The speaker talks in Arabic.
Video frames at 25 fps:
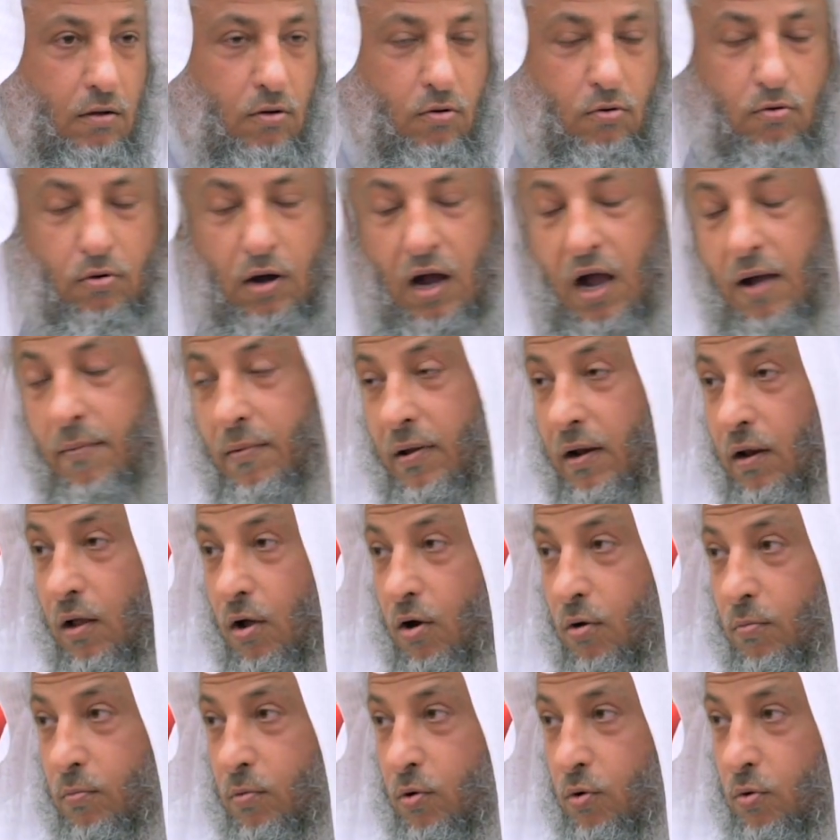وعمل
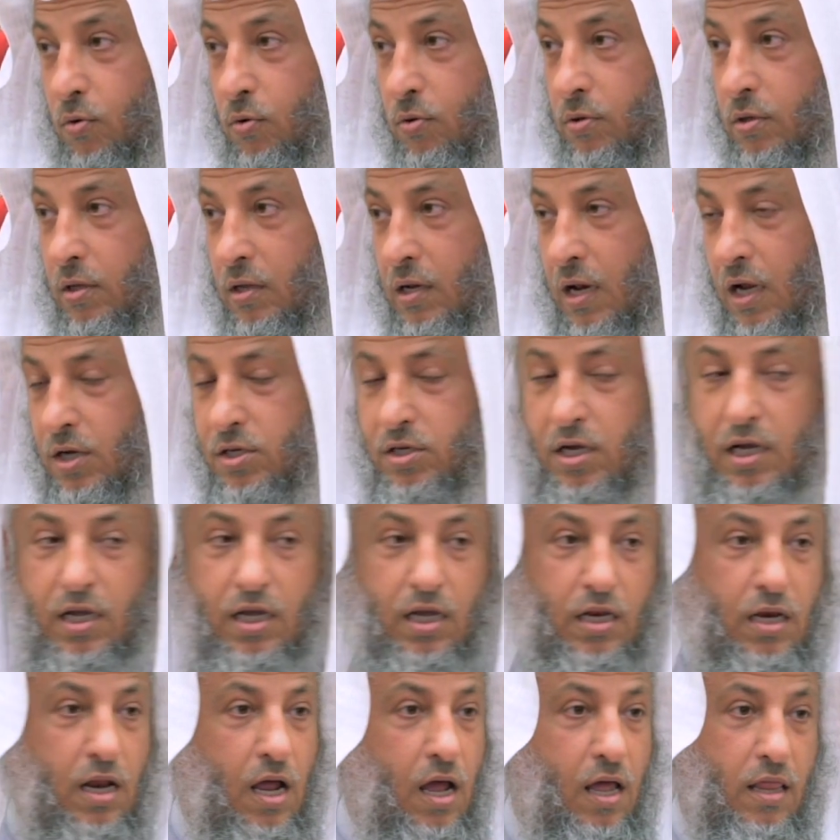قوم لوط لا
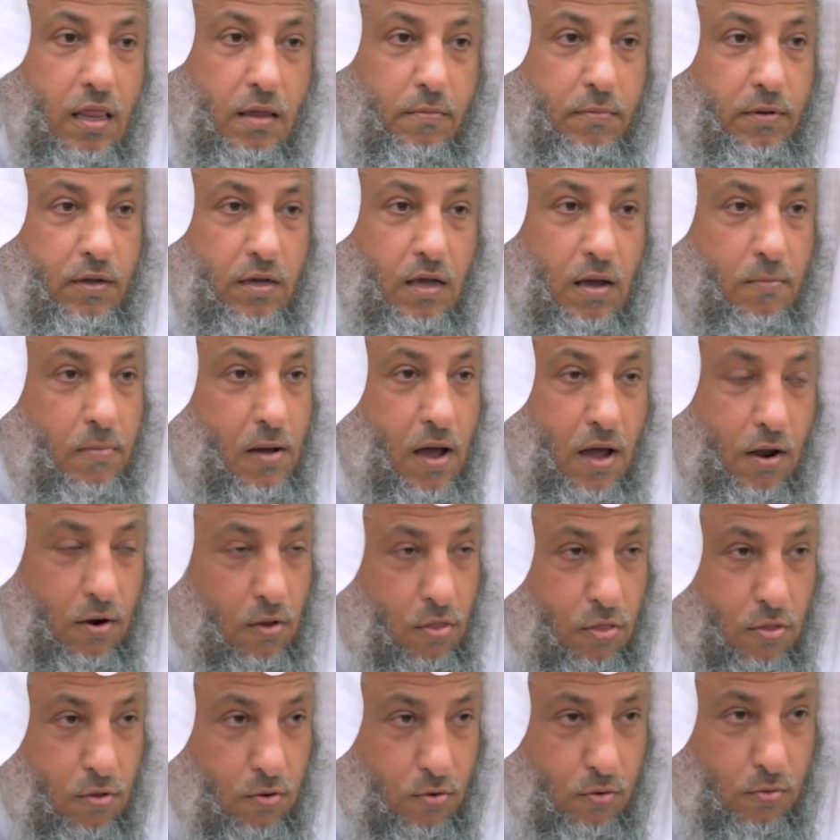شك أن هذا من كبائر
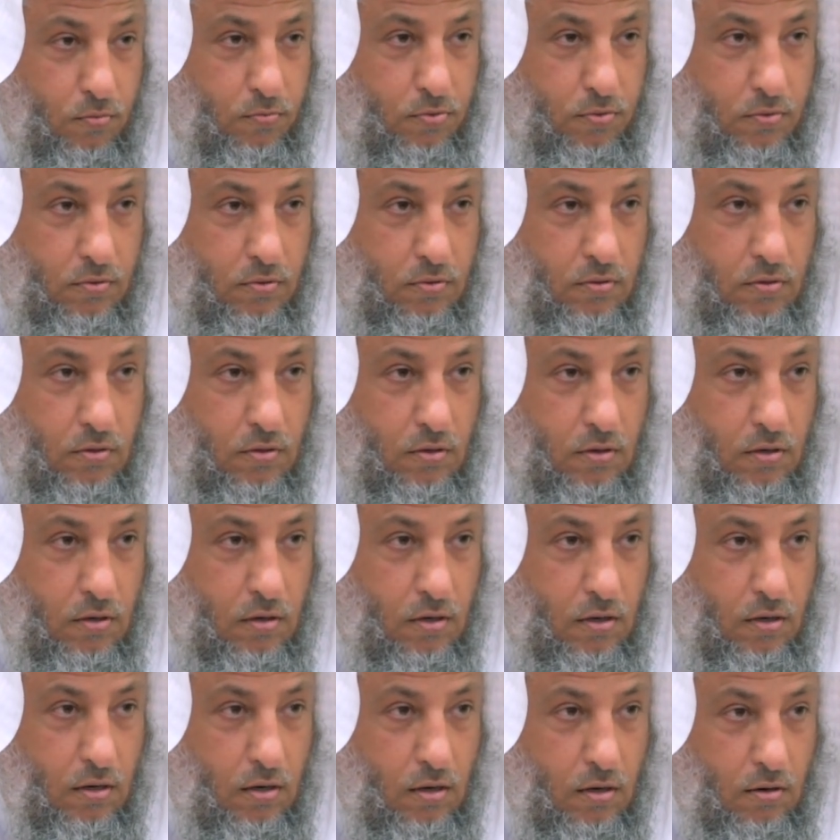الذنوب
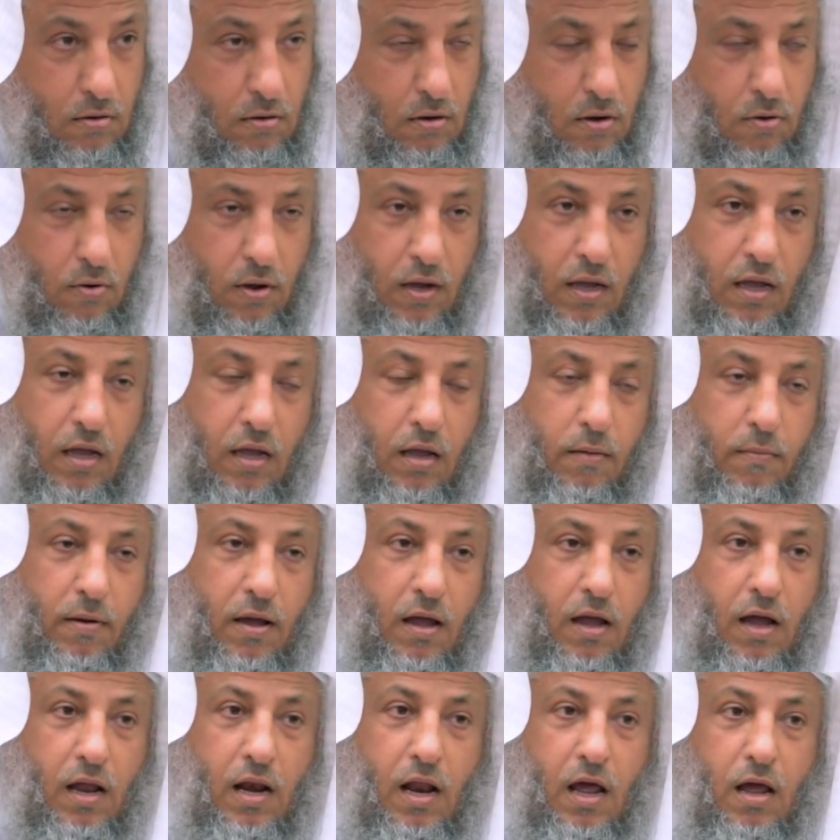وهو كما
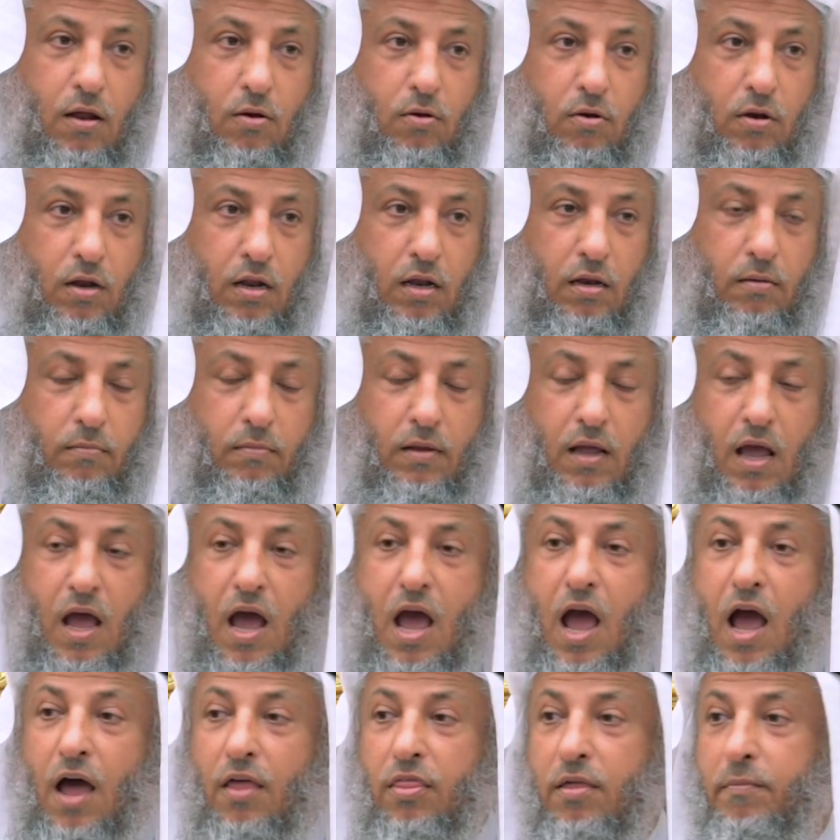قال أهل العلم
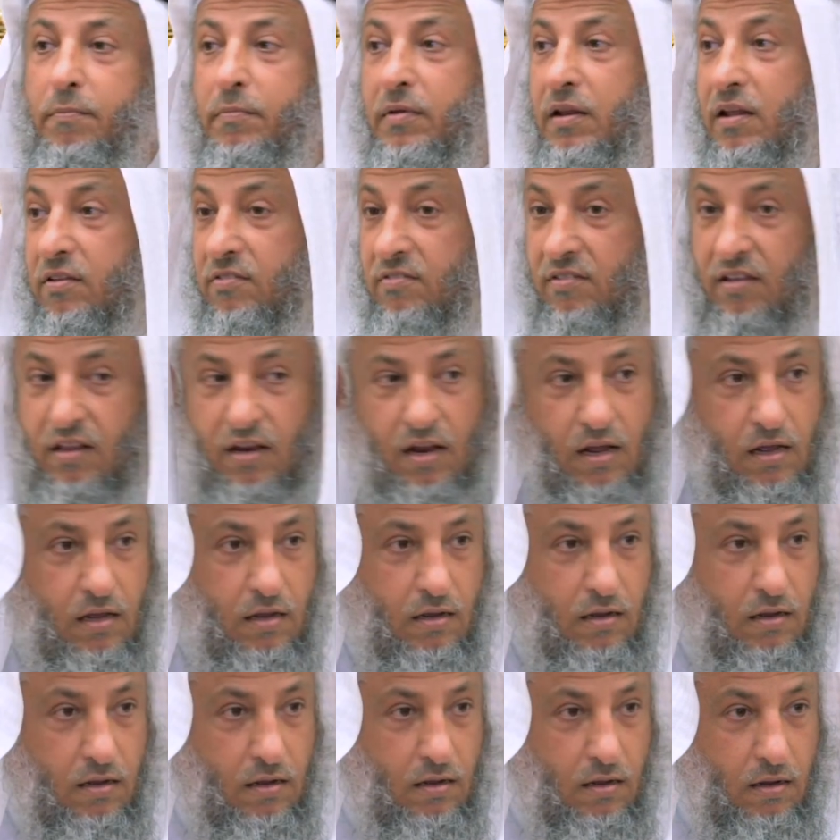أعظم من الزنا
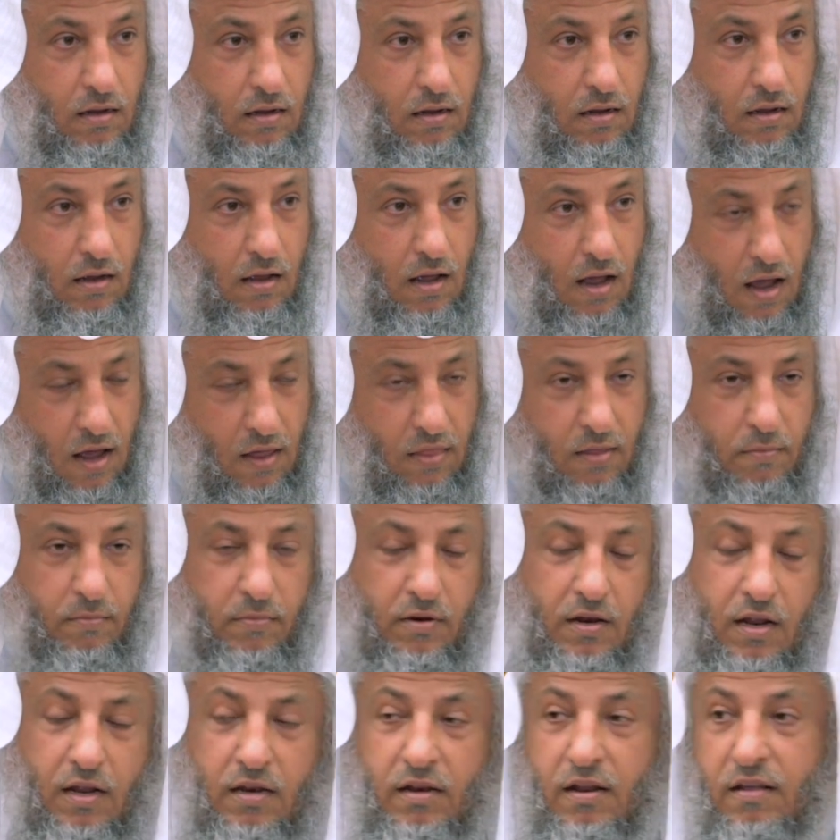
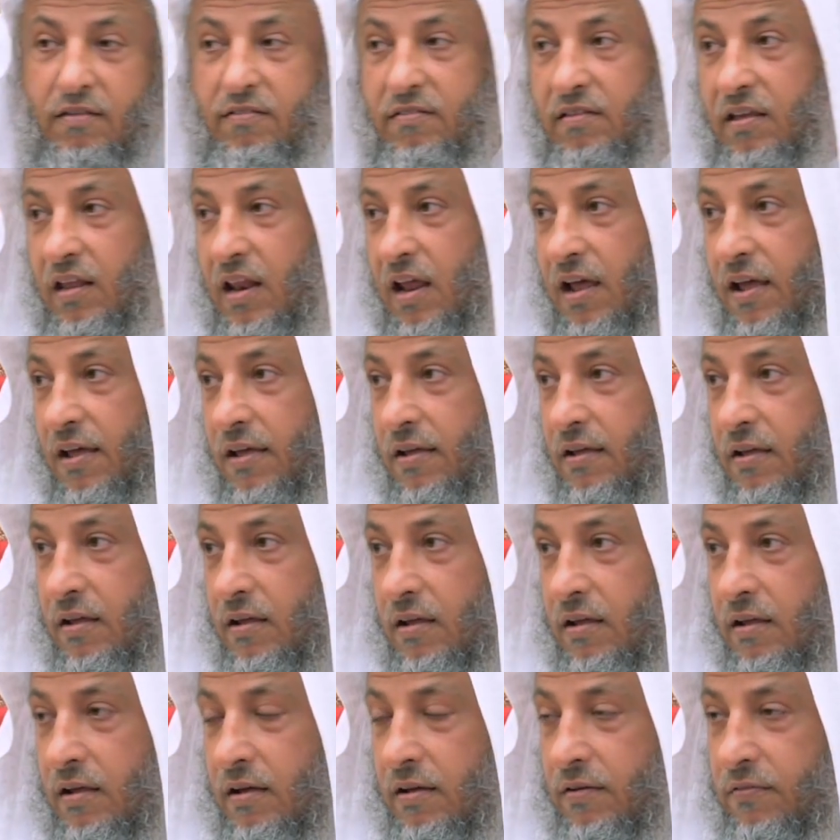أعظم لأن الزنا
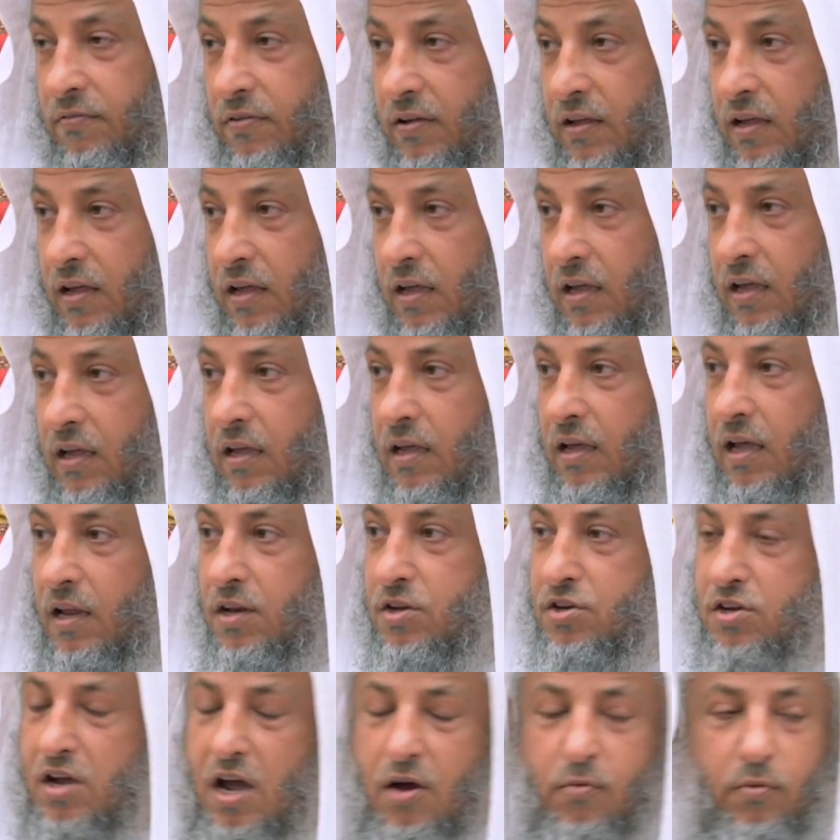فيه
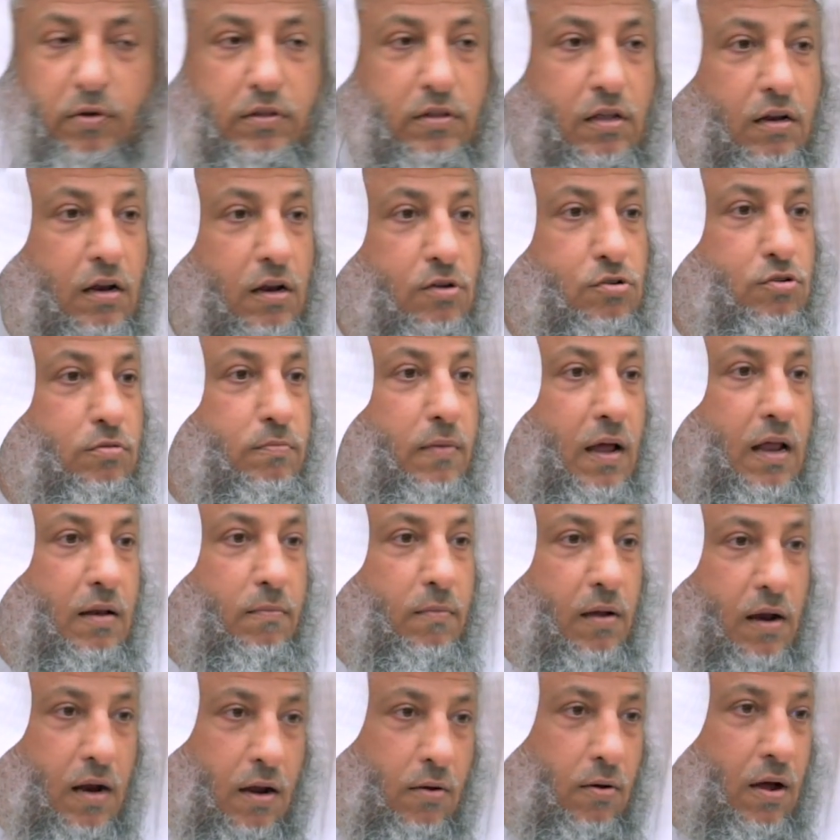يعني شهوة الرجل مع
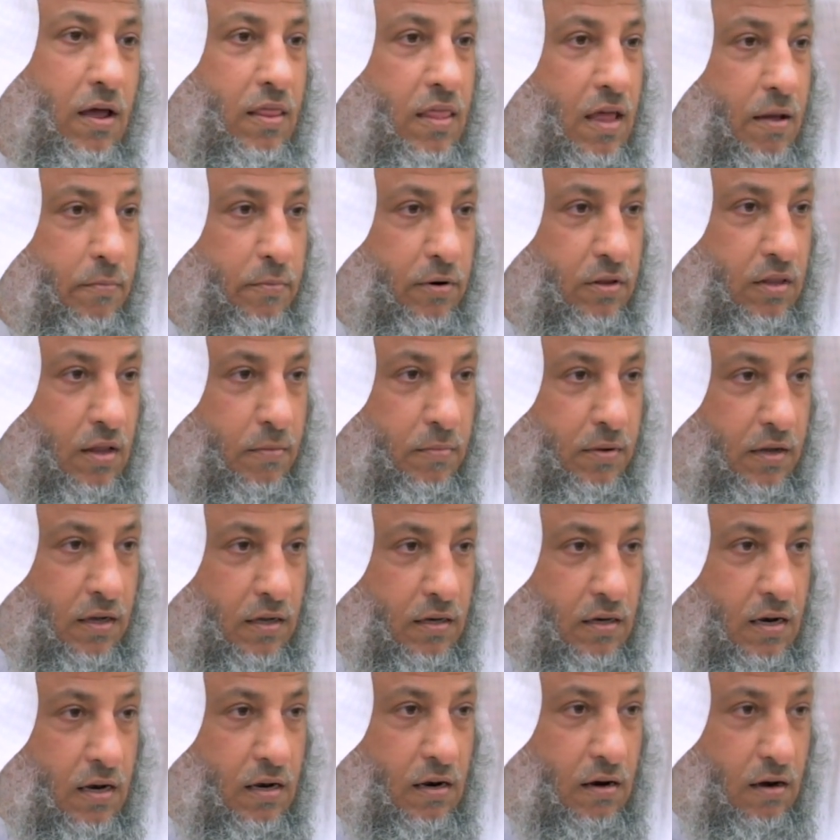المرأة وهذا أمر طبيعي
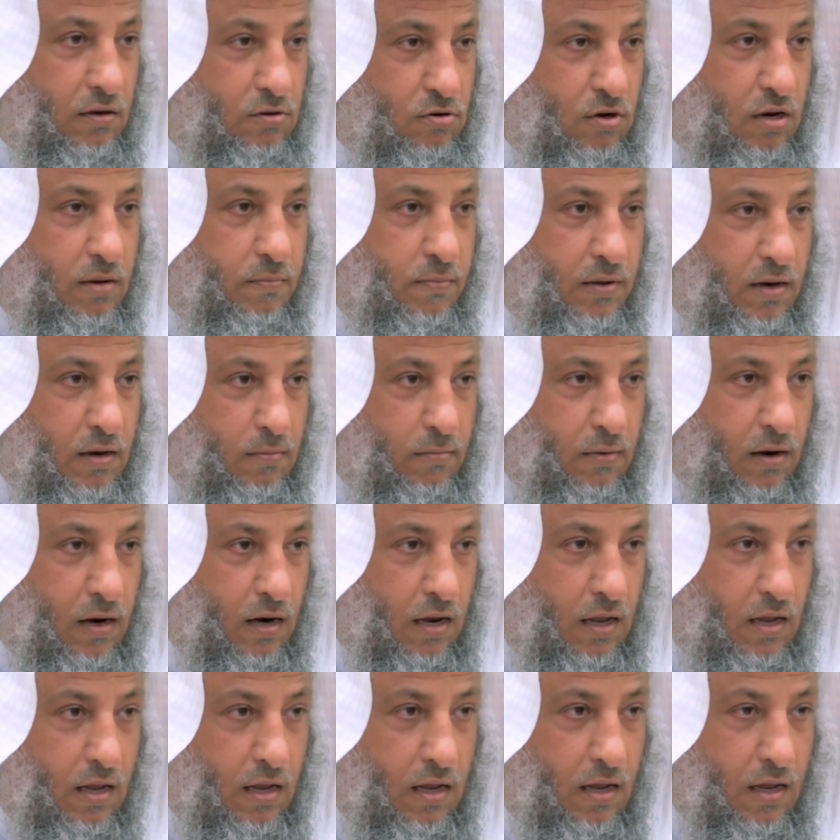أن الرجل يميل للمرأة